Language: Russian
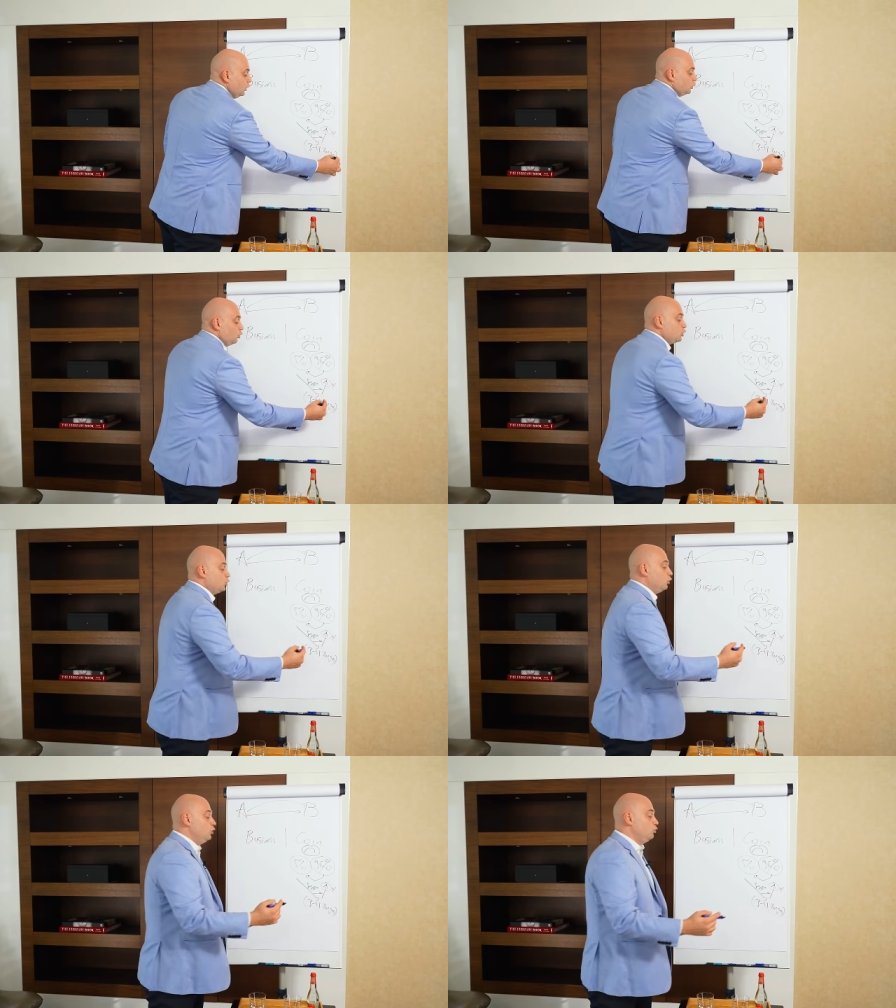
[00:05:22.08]
То,
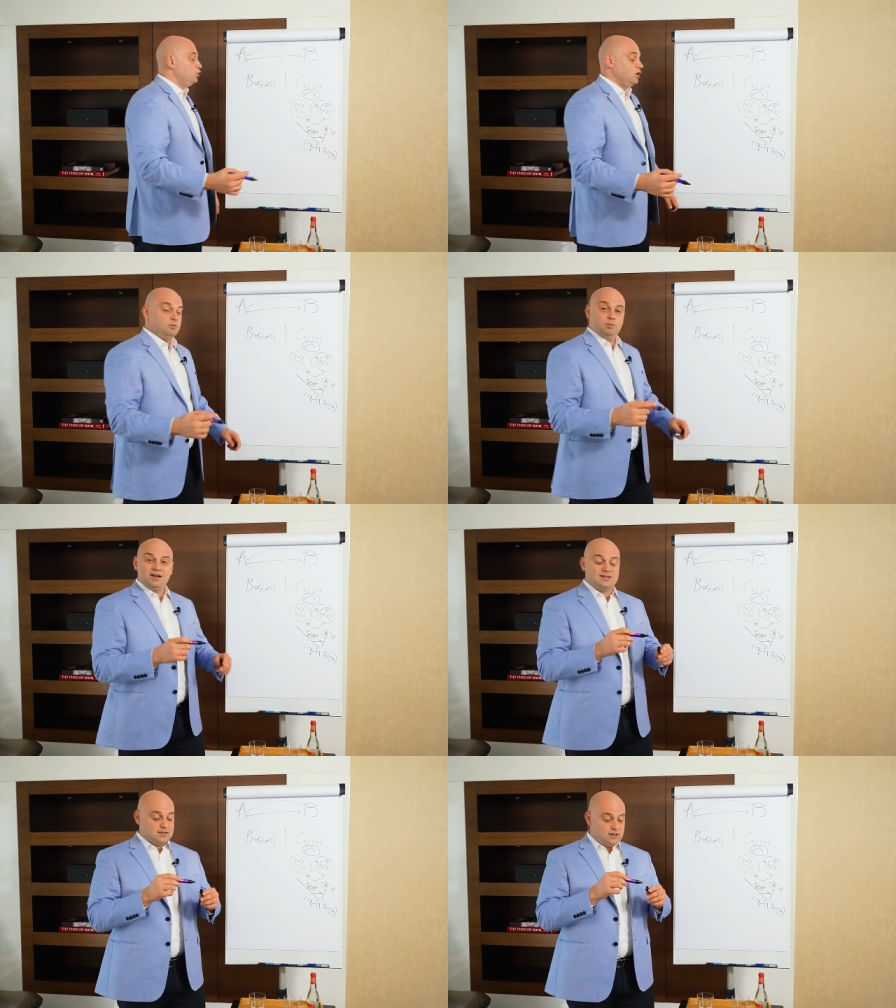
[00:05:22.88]
что людям
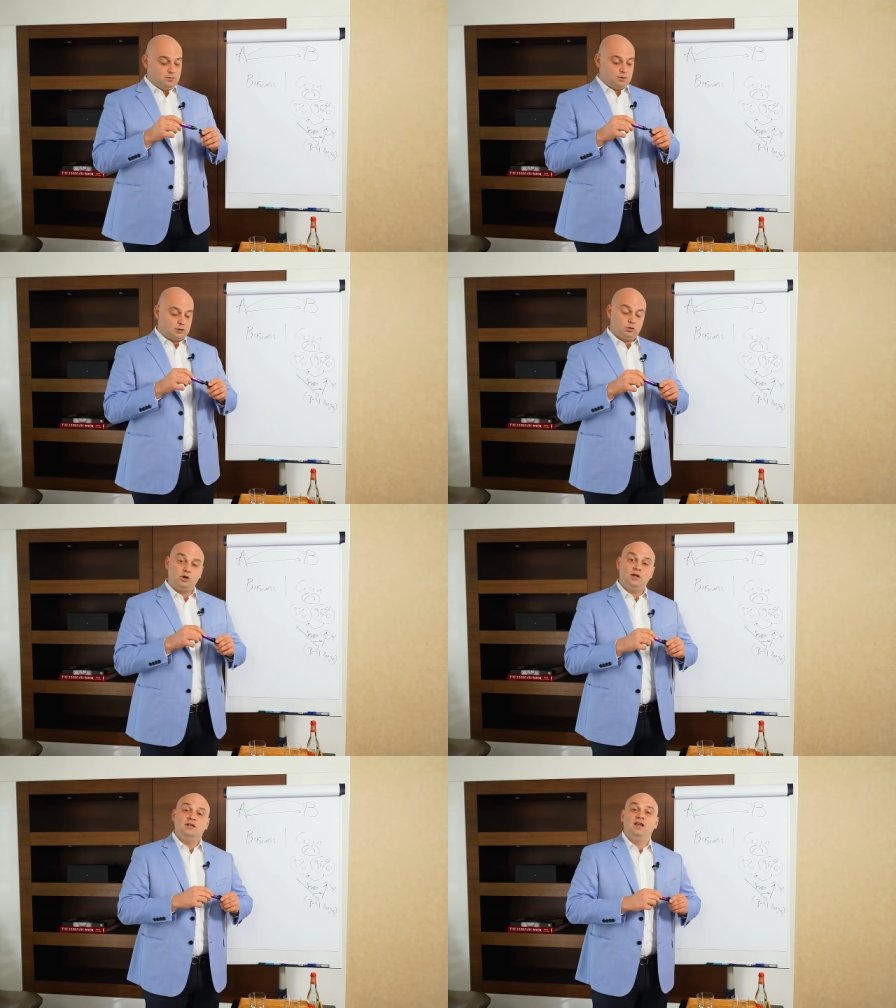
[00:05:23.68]
простым,
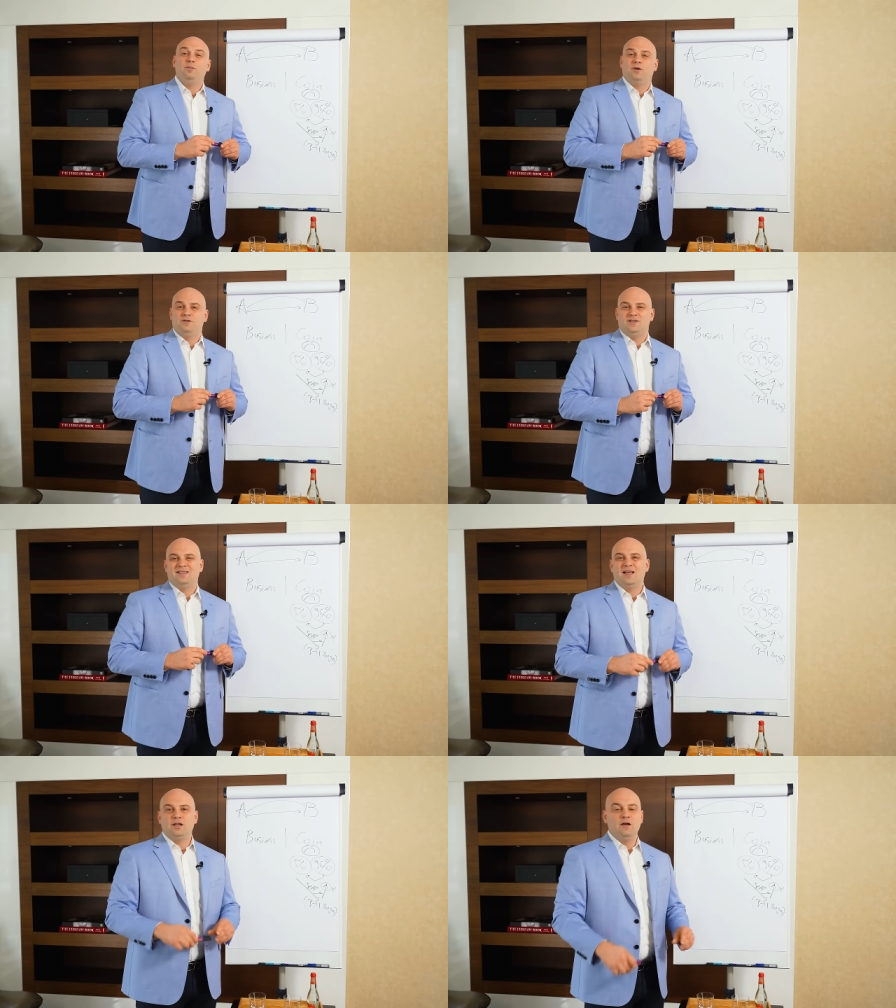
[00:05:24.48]
которые не
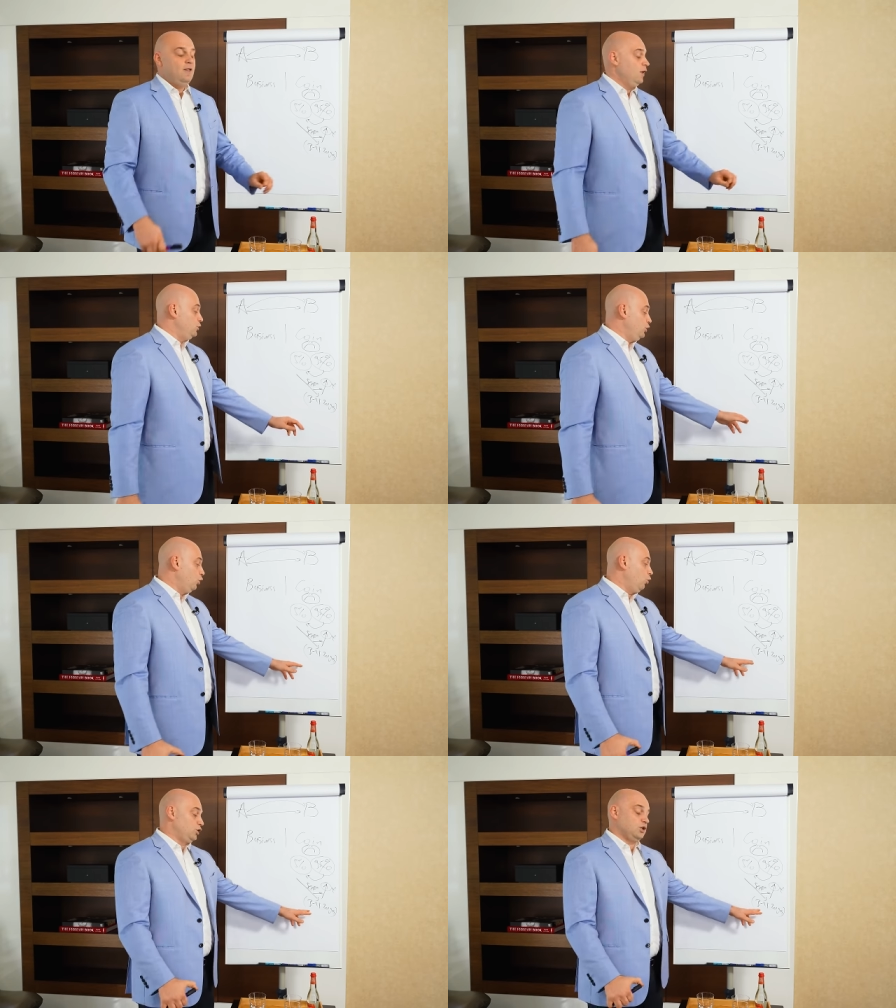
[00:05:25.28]
профессионалы, не
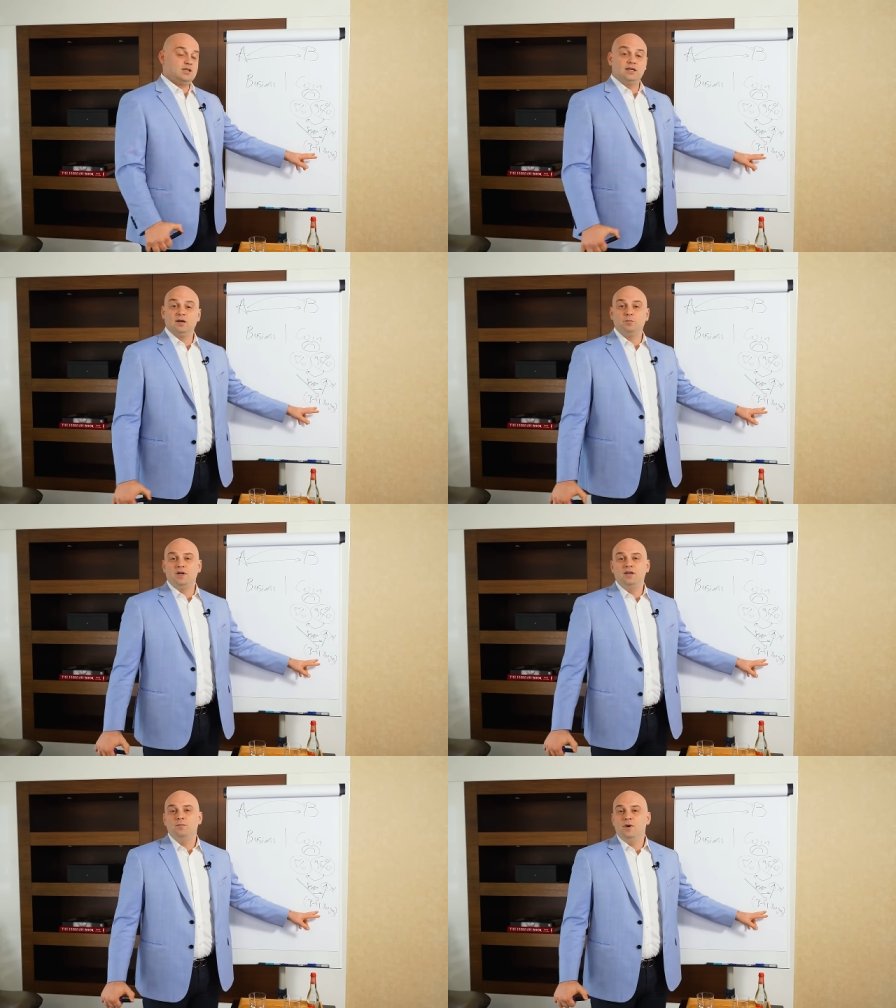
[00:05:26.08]
хочется это
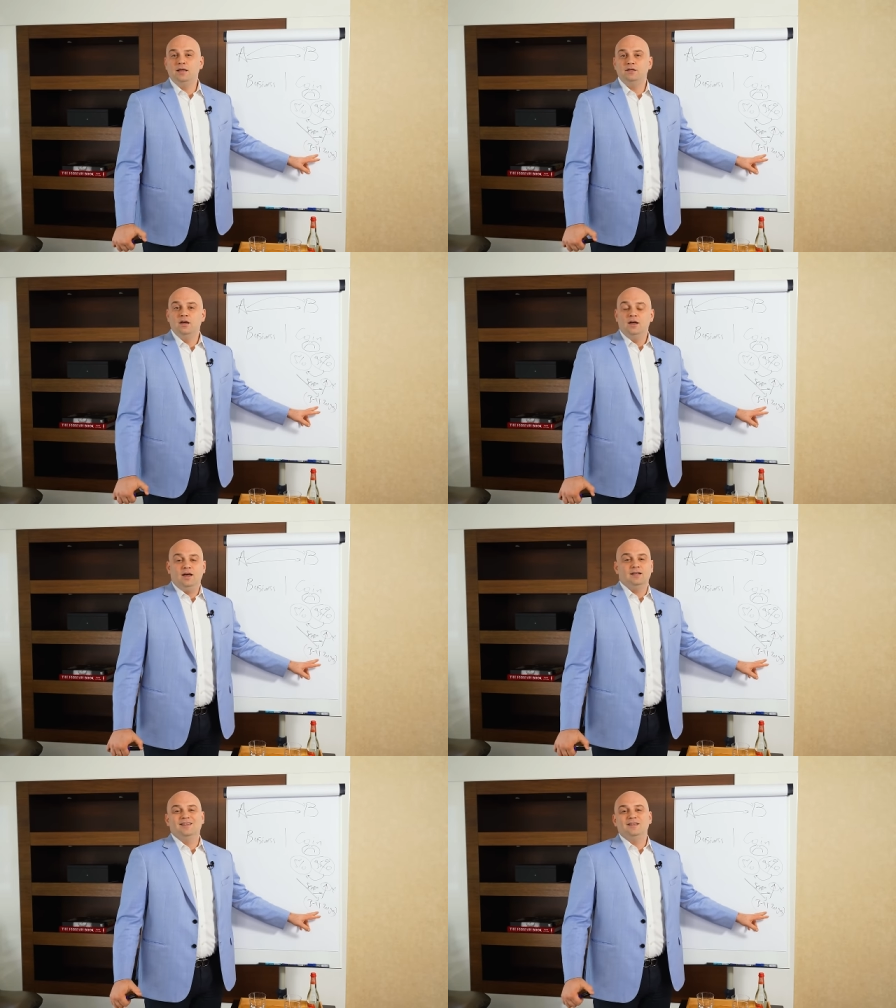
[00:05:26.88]
принимать,
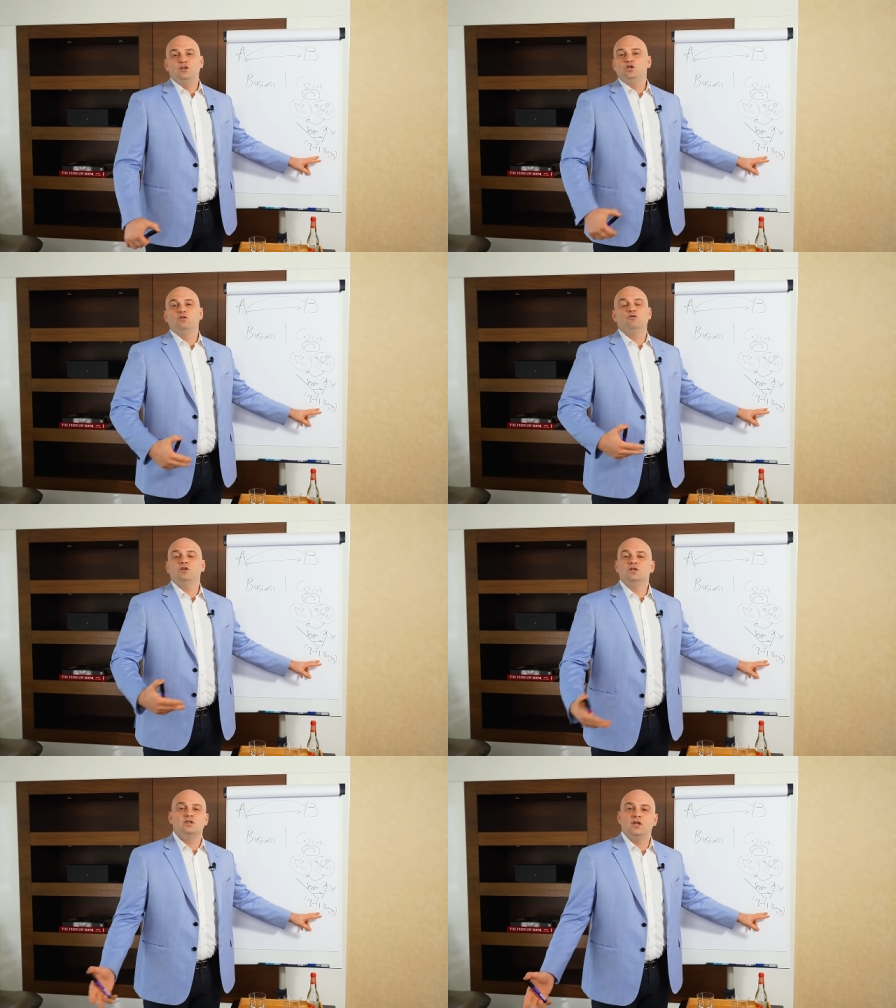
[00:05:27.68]
это ничего
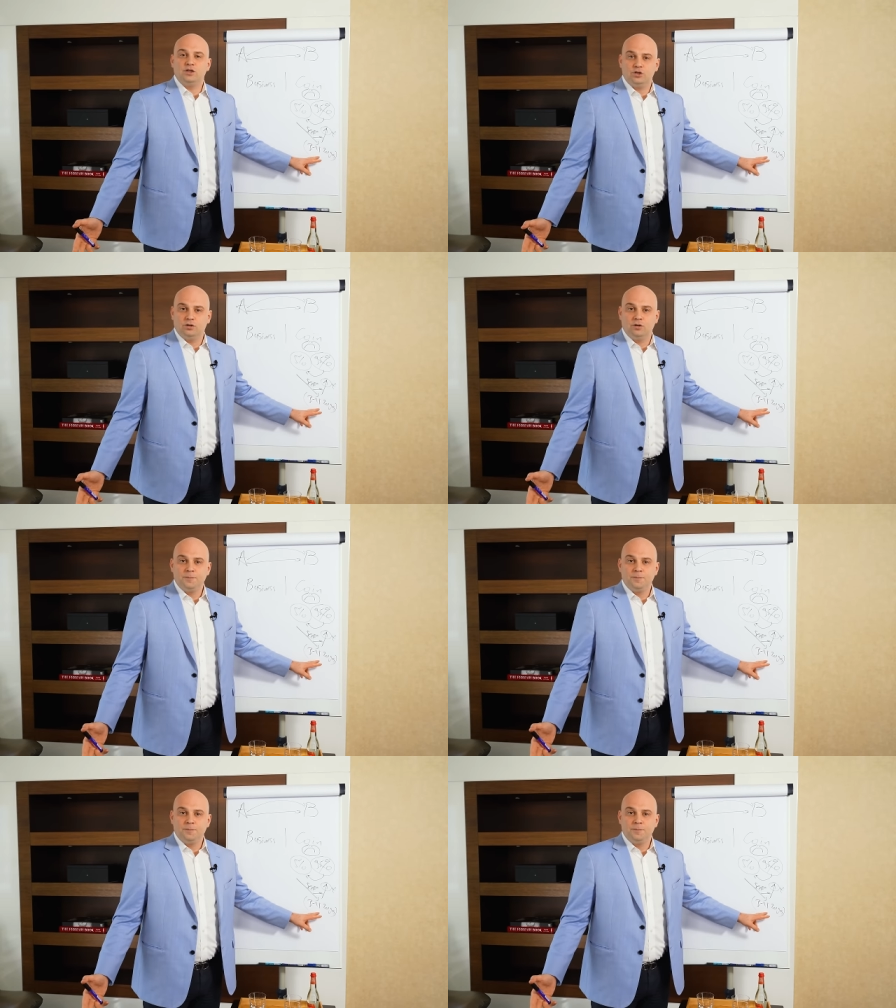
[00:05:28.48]
не значит.